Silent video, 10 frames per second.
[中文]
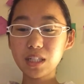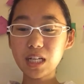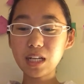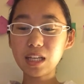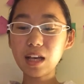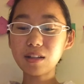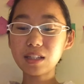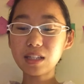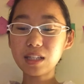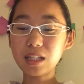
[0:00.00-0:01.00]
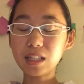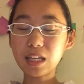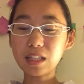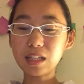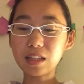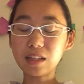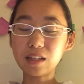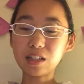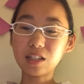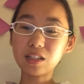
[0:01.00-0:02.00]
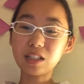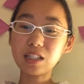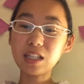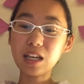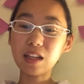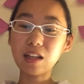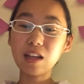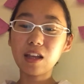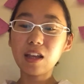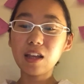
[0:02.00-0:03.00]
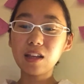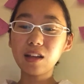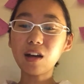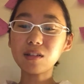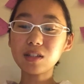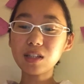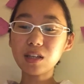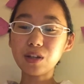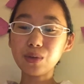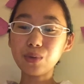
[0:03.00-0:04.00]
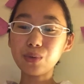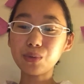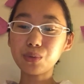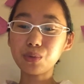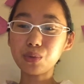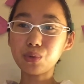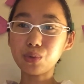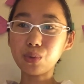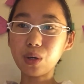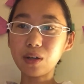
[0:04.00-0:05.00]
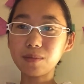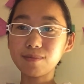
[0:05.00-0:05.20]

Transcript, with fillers: 这个要自己一点点的实践。靠戒律去做，